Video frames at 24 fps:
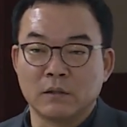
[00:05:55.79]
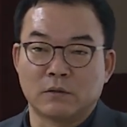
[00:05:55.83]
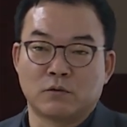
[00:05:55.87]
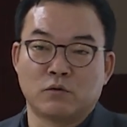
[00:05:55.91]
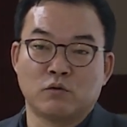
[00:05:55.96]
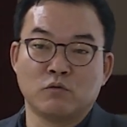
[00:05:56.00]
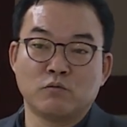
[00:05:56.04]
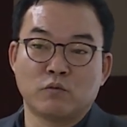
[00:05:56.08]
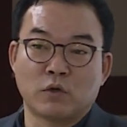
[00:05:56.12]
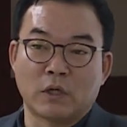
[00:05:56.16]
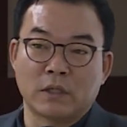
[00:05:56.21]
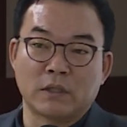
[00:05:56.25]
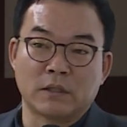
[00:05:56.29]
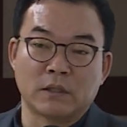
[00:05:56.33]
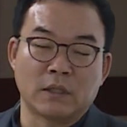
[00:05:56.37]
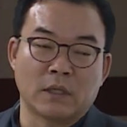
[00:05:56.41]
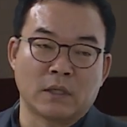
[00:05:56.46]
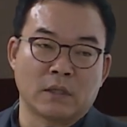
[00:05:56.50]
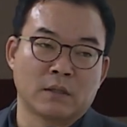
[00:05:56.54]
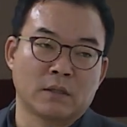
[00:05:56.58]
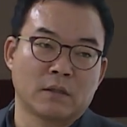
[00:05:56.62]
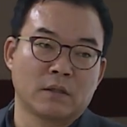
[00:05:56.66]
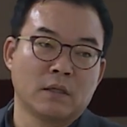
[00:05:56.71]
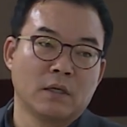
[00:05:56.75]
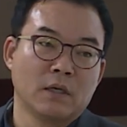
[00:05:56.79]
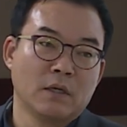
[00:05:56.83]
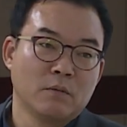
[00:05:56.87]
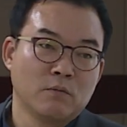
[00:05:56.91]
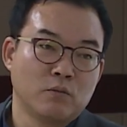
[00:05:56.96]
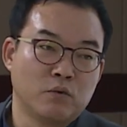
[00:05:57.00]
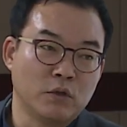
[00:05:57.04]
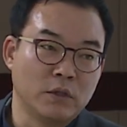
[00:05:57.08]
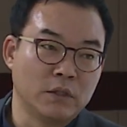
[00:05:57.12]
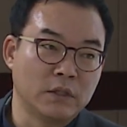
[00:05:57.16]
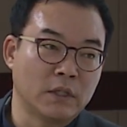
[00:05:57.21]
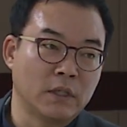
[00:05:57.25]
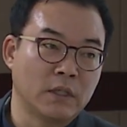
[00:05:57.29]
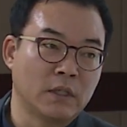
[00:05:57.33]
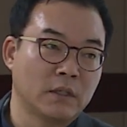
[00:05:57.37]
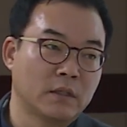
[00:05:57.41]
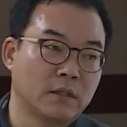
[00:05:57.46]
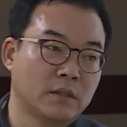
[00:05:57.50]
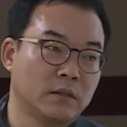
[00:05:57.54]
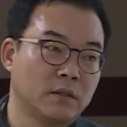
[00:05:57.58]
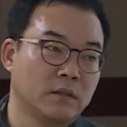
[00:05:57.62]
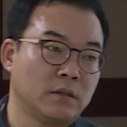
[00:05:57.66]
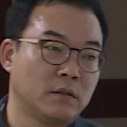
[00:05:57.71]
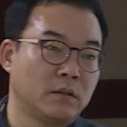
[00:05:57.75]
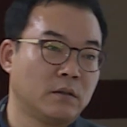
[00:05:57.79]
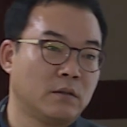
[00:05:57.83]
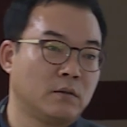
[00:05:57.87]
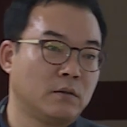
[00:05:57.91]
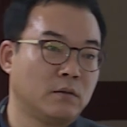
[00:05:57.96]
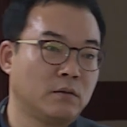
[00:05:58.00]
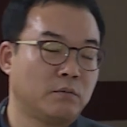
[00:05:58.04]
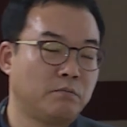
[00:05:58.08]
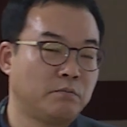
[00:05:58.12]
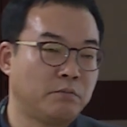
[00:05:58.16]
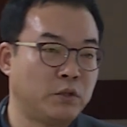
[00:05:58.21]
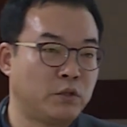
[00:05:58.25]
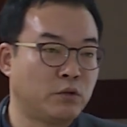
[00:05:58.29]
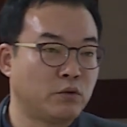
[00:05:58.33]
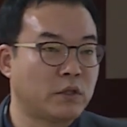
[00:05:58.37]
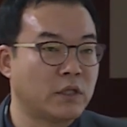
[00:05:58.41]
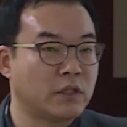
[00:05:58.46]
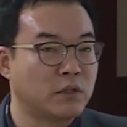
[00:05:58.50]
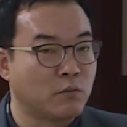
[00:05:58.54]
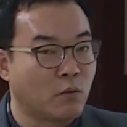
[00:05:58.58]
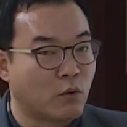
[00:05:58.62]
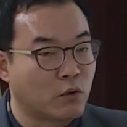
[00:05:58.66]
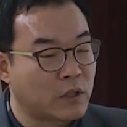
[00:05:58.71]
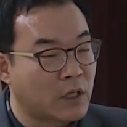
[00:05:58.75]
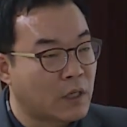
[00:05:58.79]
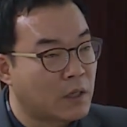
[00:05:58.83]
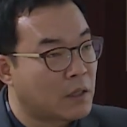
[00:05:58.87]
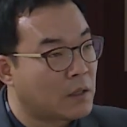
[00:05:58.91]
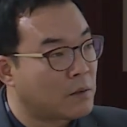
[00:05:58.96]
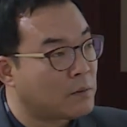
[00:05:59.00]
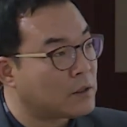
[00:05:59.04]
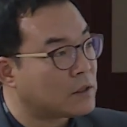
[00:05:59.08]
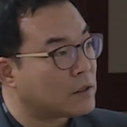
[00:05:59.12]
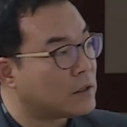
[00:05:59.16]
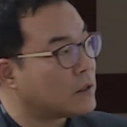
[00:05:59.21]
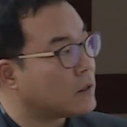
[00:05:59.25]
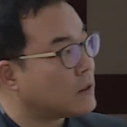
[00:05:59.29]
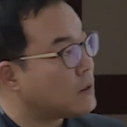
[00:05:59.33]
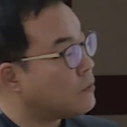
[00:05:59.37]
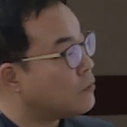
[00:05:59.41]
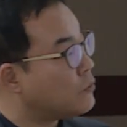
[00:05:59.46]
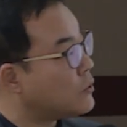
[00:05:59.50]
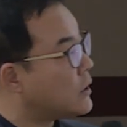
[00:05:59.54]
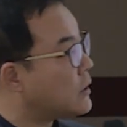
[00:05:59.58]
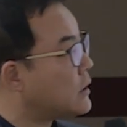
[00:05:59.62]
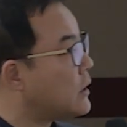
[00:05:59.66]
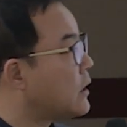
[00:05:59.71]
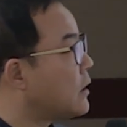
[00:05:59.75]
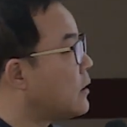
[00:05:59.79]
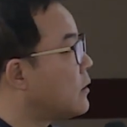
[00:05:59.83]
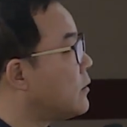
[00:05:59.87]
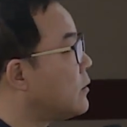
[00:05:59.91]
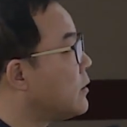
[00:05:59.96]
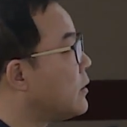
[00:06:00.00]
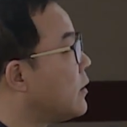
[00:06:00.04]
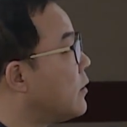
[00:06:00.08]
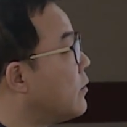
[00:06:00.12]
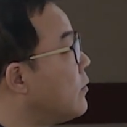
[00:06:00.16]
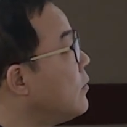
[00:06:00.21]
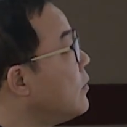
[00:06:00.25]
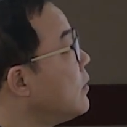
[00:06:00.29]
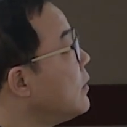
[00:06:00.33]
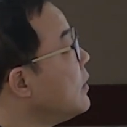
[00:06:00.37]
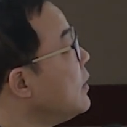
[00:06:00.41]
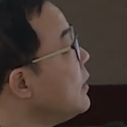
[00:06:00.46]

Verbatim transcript: 충분한 영양분이 이제 그 비축되지 못하면서 이제 그런 문제가 생기는데요.